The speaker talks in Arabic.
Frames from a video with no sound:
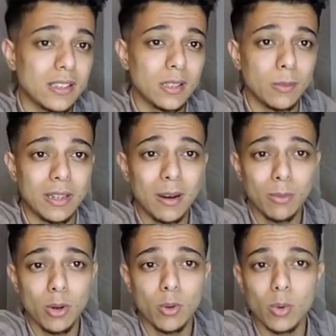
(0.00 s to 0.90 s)
اس بي
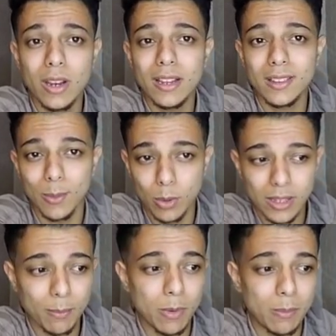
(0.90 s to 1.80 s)
دبليو وليه انت
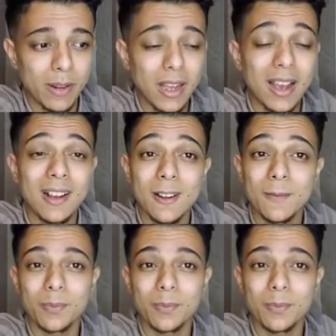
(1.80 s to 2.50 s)
مهتم بالمنحة